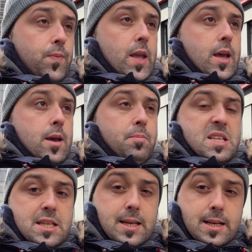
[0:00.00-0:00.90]
eh,
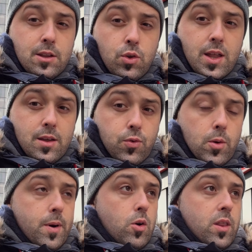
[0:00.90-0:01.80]
visitéis la ciudad de
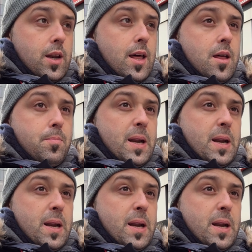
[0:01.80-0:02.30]
forma ordenada